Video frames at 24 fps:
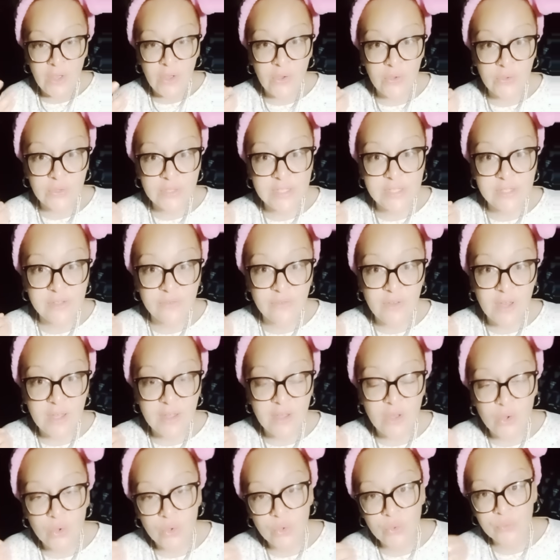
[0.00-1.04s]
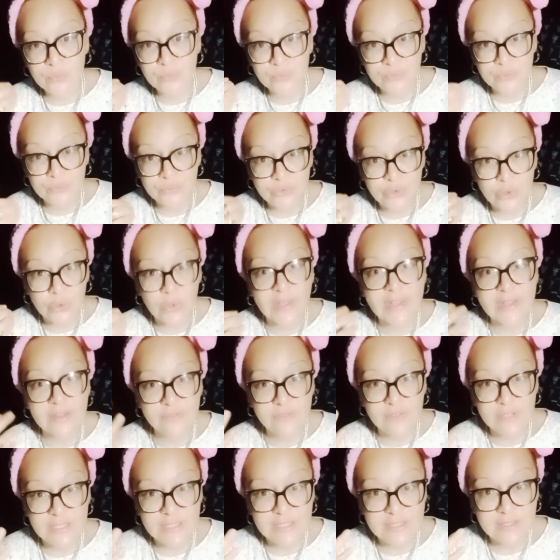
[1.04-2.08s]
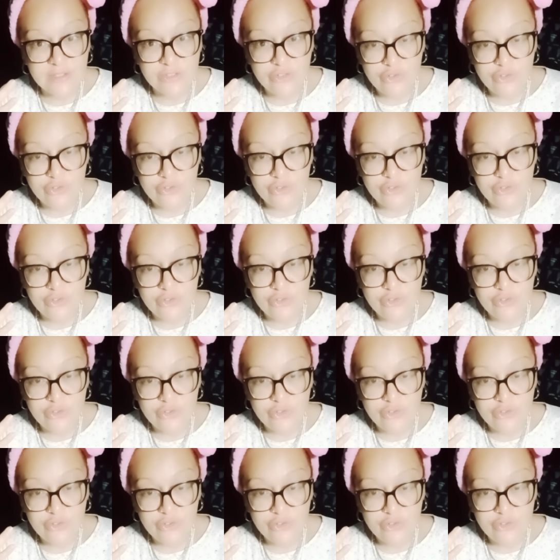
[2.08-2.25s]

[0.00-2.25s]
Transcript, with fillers: euh, qui va euh, te révéler des